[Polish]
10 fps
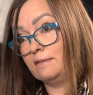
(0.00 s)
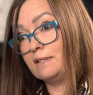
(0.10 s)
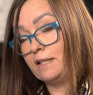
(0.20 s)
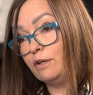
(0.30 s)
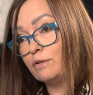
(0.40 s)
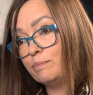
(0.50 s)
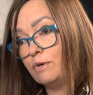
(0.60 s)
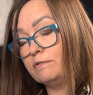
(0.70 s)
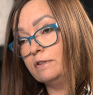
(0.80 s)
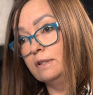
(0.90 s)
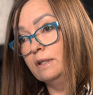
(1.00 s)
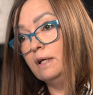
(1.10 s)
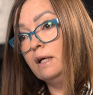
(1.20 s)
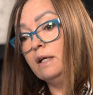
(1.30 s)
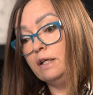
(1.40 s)
e, z tej rozmowy
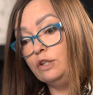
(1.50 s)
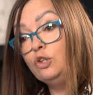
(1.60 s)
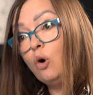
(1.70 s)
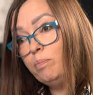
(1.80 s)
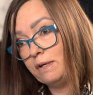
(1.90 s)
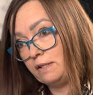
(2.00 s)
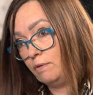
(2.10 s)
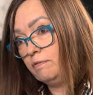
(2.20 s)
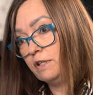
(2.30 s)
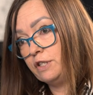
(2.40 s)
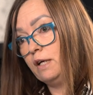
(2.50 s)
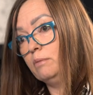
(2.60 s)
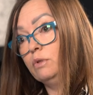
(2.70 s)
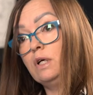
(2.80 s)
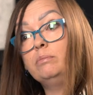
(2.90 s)
i dopasować,
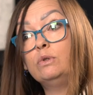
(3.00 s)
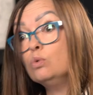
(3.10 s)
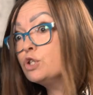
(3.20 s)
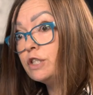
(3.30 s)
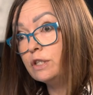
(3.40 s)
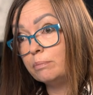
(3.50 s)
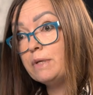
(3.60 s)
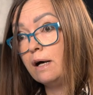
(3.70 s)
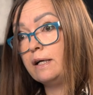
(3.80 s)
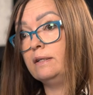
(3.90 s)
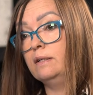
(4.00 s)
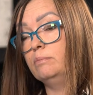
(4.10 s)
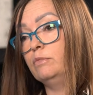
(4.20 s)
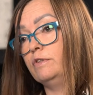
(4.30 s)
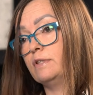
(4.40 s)
jakby, jakby uszyć na miarę,
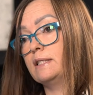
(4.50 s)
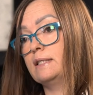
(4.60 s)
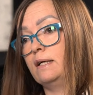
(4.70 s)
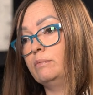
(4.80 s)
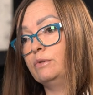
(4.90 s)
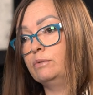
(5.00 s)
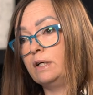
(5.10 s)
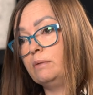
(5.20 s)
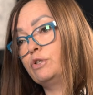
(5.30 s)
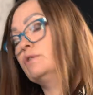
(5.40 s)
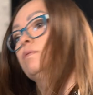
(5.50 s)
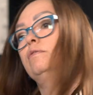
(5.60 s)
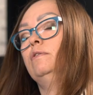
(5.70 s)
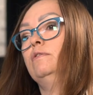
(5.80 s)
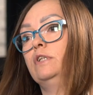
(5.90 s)
mówiąc jakby tutaj mhm.
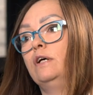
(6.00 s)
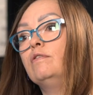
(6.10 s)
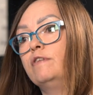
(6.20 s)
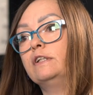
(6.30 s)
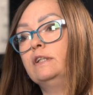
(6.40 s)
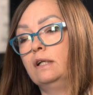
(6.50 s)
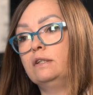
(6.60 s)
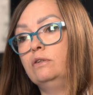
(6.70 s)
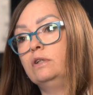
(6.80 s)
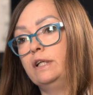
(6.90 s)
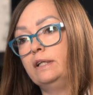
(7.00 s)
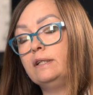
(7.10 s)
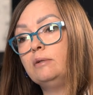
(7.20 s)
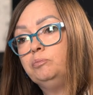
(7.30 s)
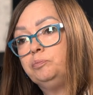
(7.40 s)
przysłowiowo, te oferty dla tego klienta.